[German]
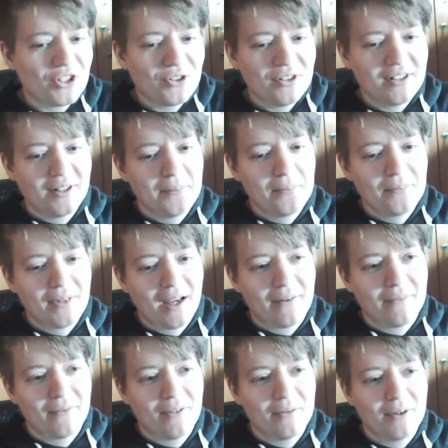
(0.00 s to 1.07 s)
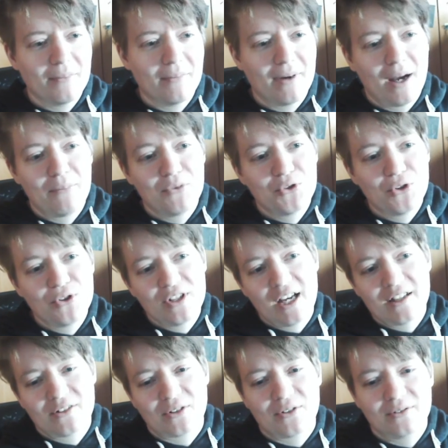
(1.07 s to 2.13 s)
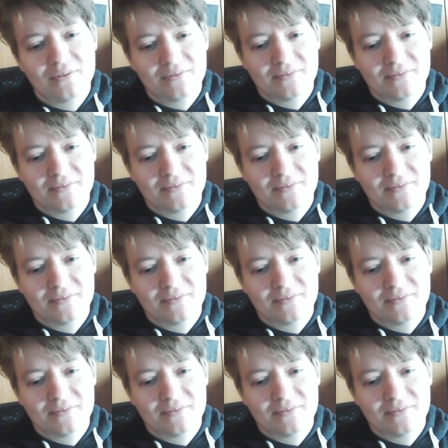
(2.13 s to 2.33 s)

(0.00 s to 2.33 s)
Und ähm, ja, habt einen schönen Tag noch.